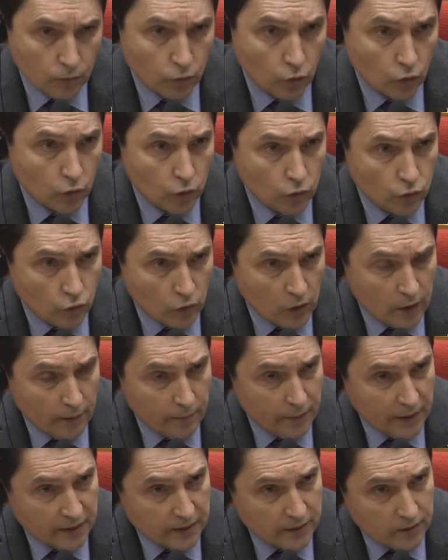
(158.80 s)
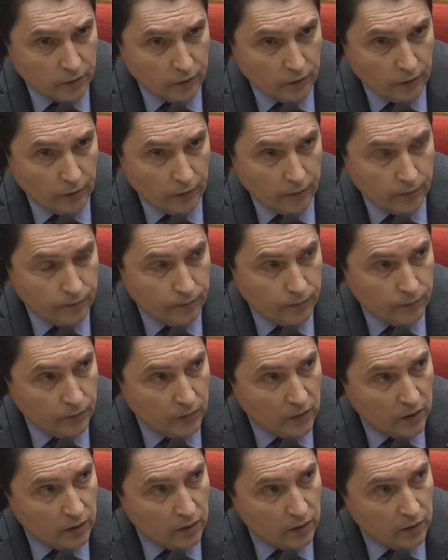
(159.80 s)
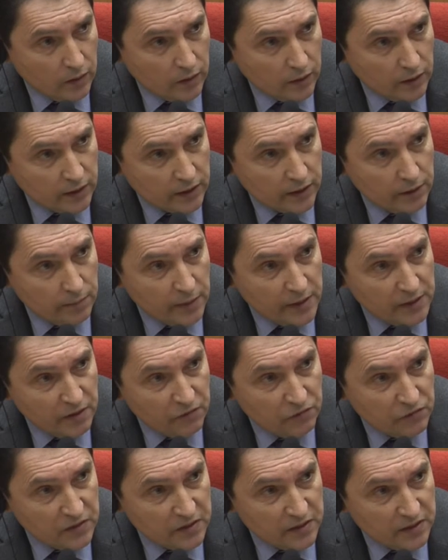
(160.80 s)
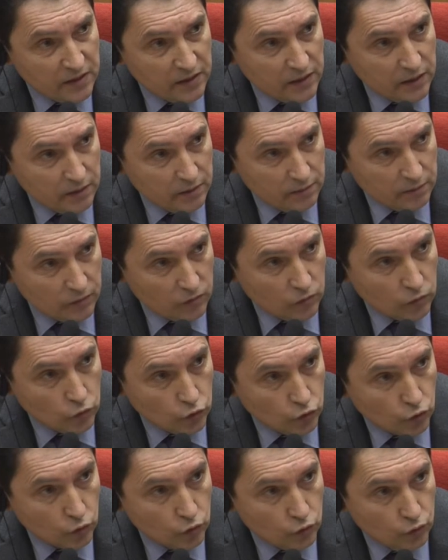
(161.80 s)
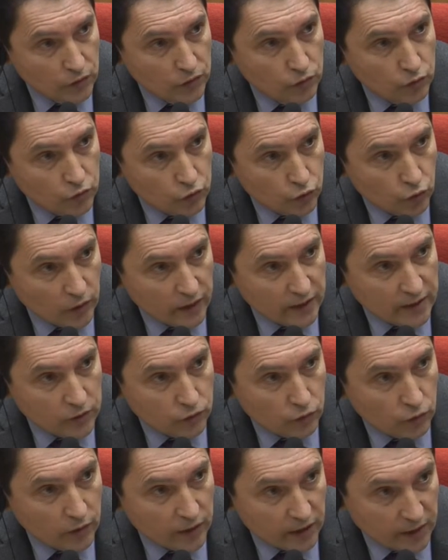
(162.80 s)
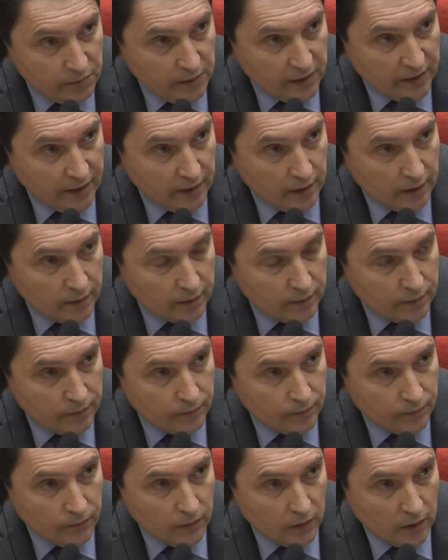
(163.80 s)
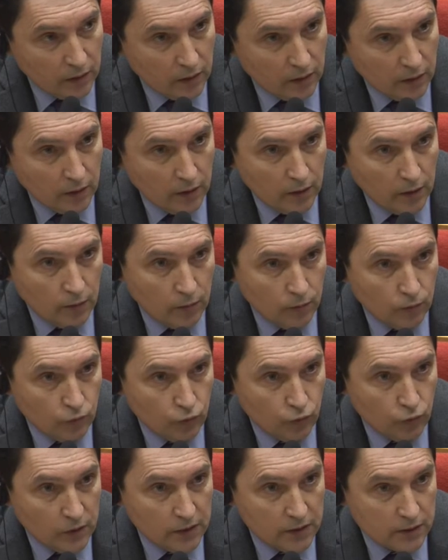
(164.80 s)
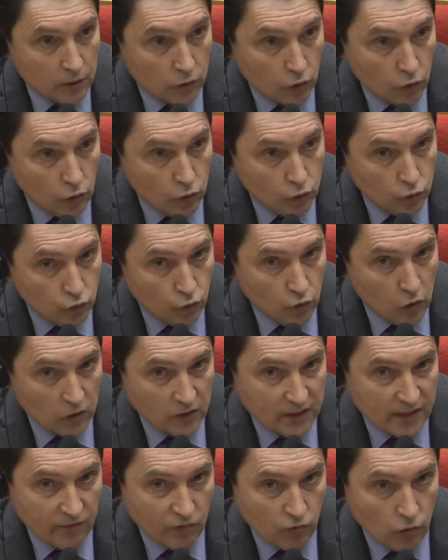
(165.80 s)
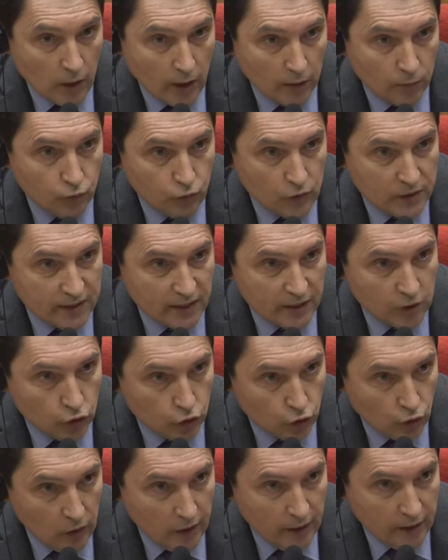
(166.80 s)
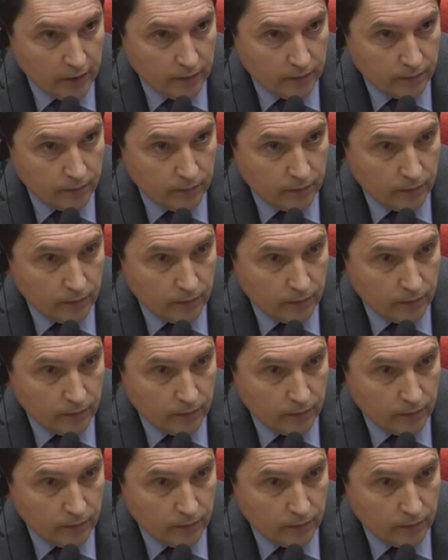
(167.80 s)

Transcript: pour que toutes les personnes qui bénéficient aujourd'hui de ce réseau criminel puissent, que tous leurs avoirs puissent être gelés